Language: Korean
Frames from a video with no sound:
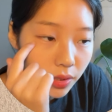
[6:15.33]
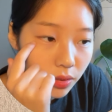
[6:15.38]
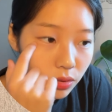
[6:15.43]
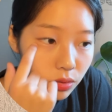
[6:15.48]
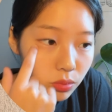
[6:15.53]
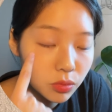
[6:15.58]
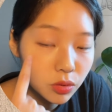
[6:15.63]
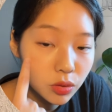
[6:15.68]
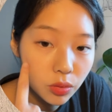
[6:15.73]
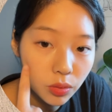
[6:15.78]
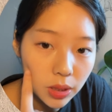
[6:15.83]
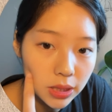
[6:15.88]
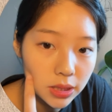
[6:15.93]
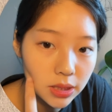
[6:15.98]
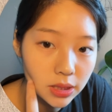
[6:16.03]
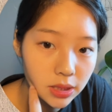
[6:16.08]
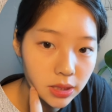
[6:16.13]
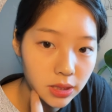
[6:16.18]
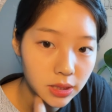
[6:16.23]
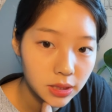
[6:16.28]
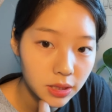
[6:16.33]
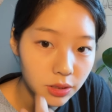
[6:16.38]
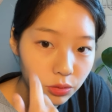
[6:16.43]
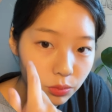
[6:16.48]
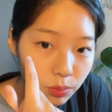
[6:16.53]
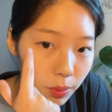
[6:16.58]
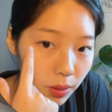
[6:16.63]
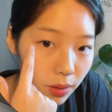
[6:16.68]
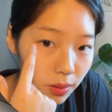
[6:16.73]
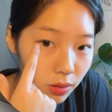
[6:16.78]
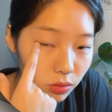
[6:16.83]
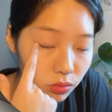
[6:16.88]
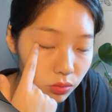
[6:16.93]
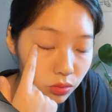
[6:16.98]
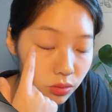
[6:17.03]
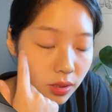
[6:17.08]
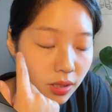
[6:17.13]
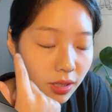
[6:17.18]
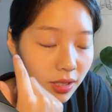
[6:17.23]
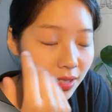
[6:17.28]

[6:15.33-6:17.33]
눈물도 같이 눈방 눈